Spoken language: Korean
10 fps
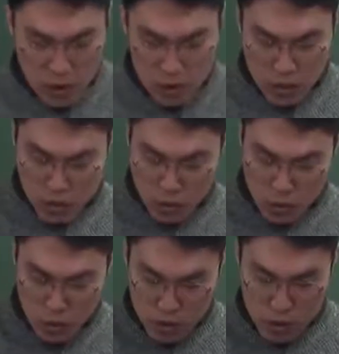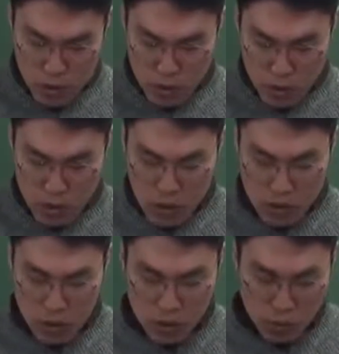자 그리고 이제 4번
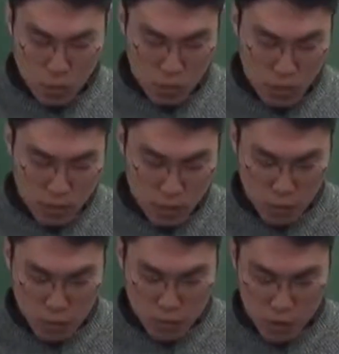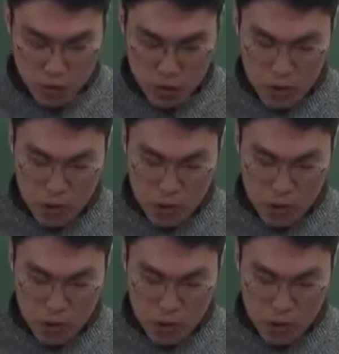어, 보기 4번 보시면은